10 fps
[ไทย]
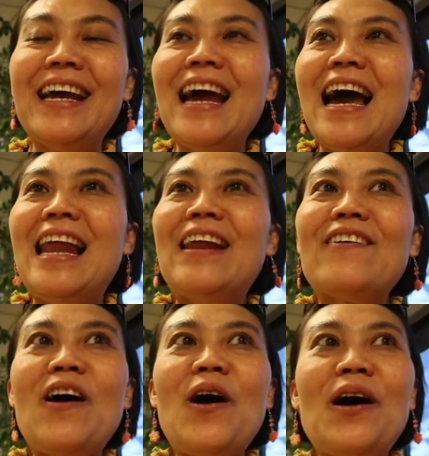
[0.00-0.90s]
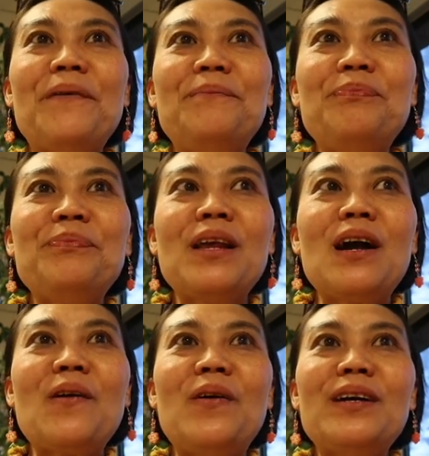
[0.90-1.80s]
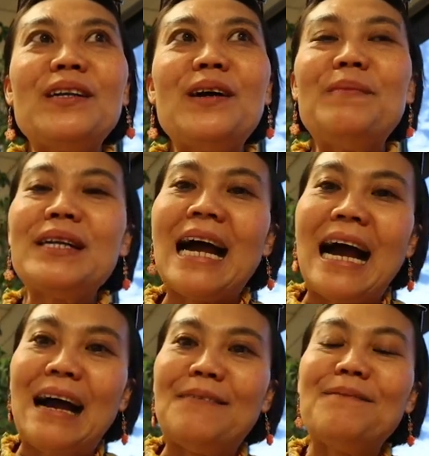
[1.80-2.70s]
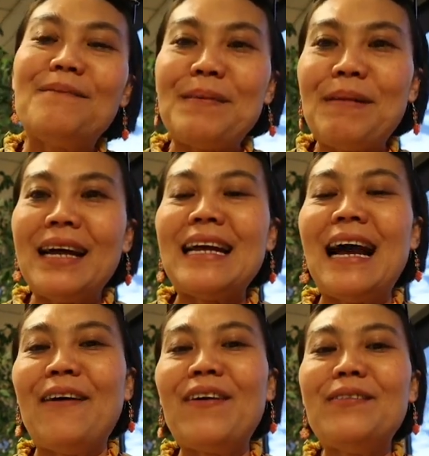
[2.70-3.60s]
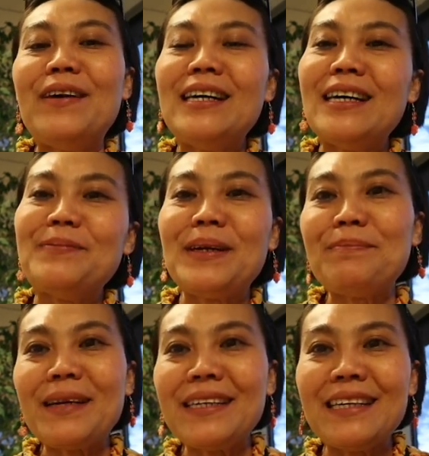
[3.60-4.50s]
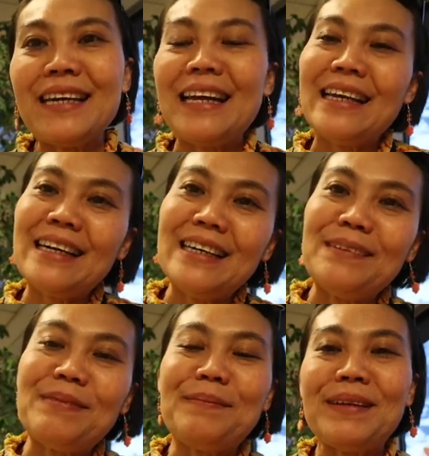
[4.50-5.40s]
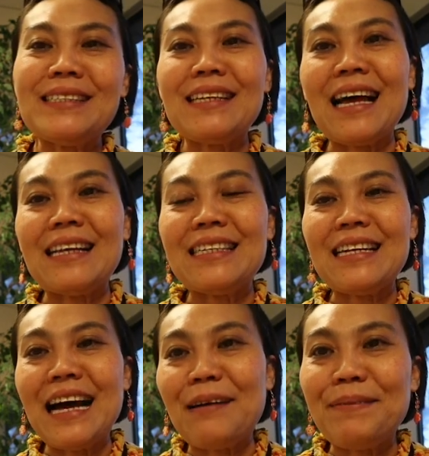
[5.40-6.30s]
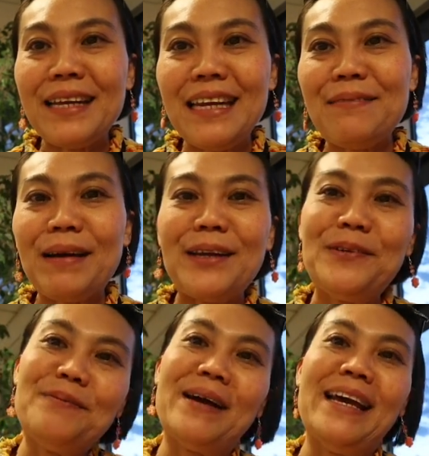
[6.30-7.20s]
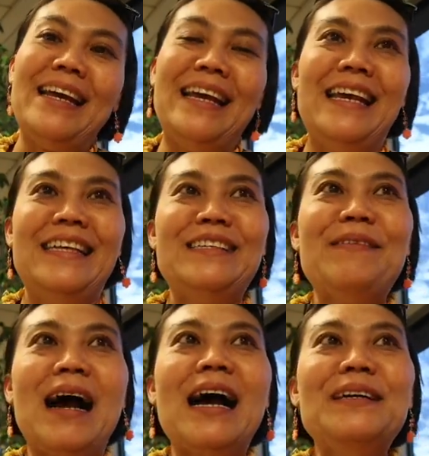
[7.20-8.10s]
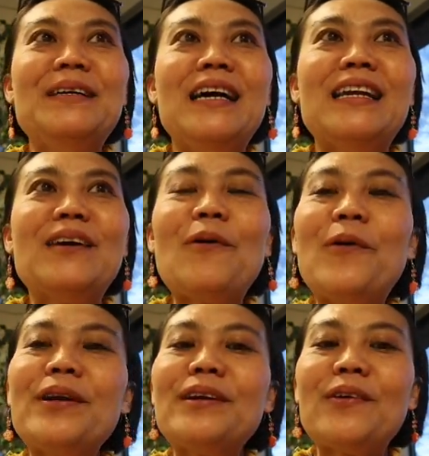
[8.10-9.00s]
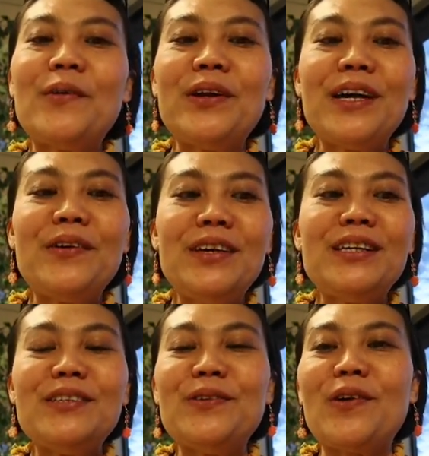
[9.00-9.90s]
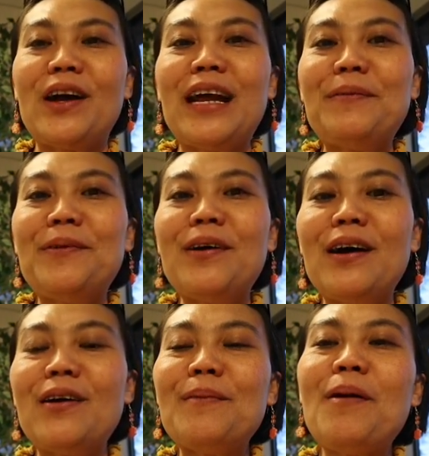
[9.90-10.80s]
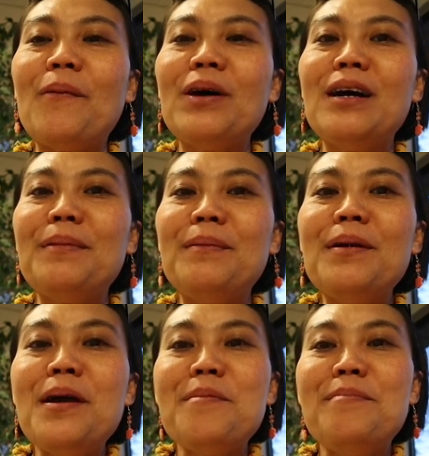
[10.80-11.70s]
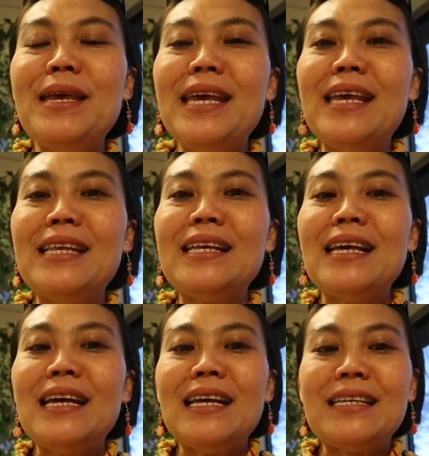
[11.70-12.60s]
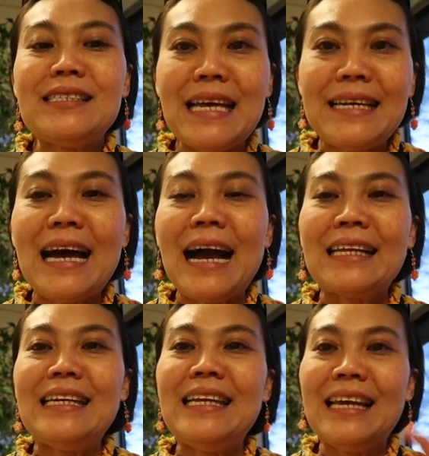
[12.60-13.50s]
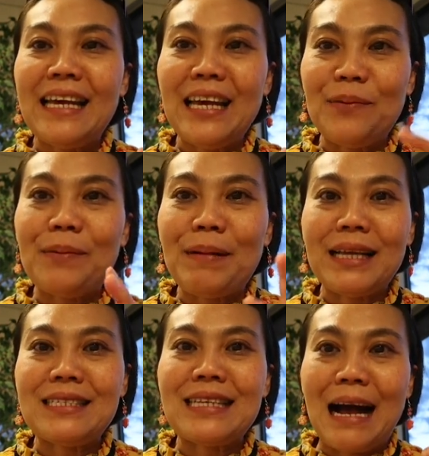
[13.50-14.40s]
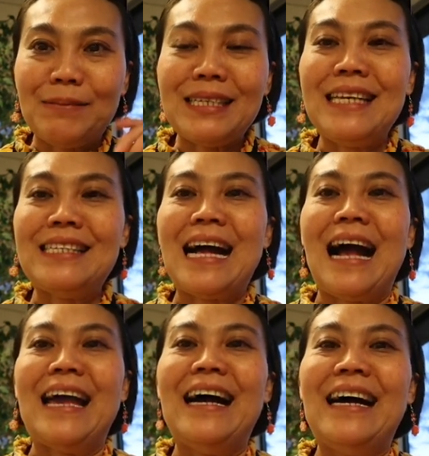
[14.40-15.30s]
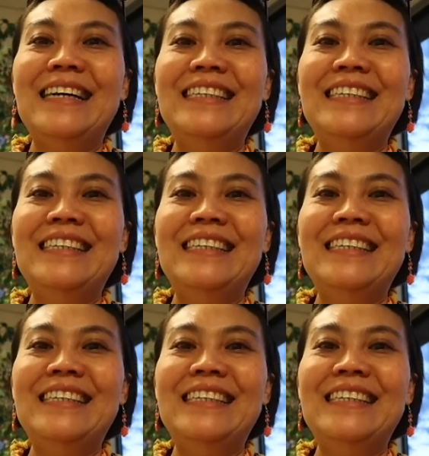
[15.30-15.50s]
ยแล้วก็คนก็มาถามปลายปลายแถวกันว่าเออมันมันเกิดอะไรขึ้น มันเป็นเส้นทางไปนี่ไหมนู่นไหมอะไรอย่างงี้ใช่ป่ะแล้วคนคนที่เขายืนอยู่ก่อนหน้าบอกว่าเขาบอกว่าเออมันมีเส้นทางที่ดีเลย์อยู่ประมาณสามสี่สายอะ่ะ